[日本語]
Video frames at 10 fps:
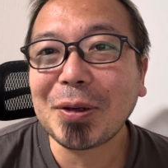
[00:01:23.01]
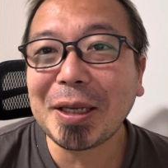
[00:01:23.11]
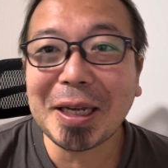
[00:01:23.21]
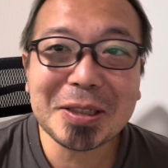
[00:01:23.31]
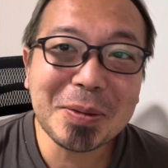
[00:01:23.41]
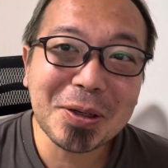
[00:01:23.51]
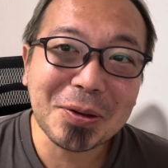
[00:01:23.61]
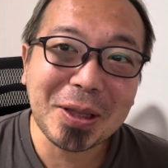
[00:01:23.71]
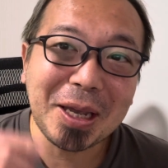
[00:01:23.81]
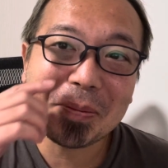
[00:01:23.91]
か言い始めると
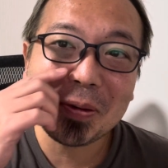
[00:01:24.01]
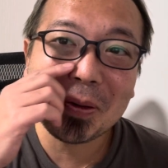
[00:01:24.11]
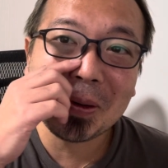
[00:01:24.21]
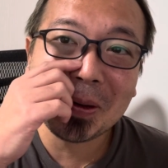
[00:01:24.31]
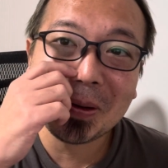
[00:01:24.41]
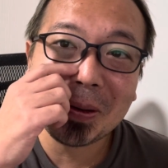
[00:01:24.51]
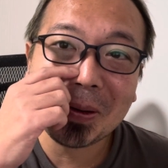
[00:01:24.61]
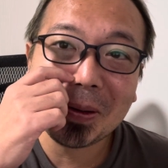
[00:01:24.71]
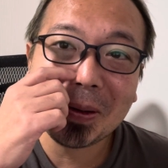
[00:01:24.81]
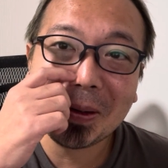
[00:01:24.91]
ね、
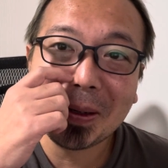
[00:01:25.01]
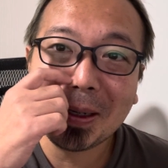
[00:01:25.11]
も